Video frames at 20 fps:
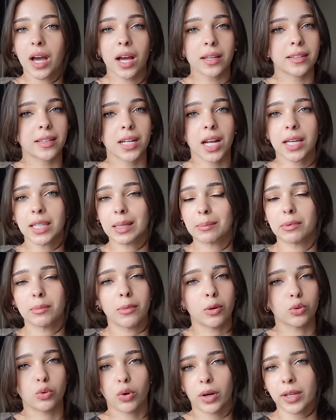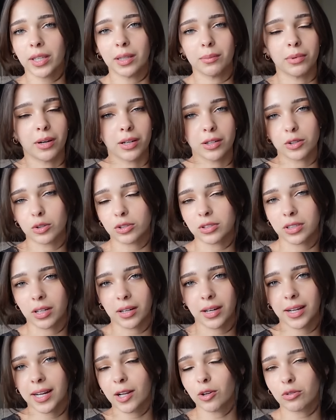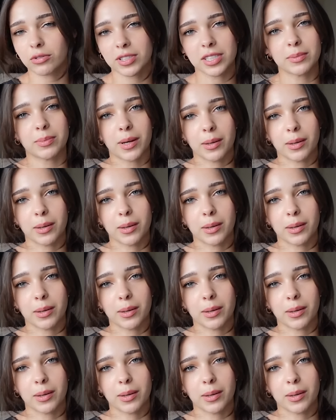اعطي رايي بموضوعيه بانكل اوساكا لانه كتير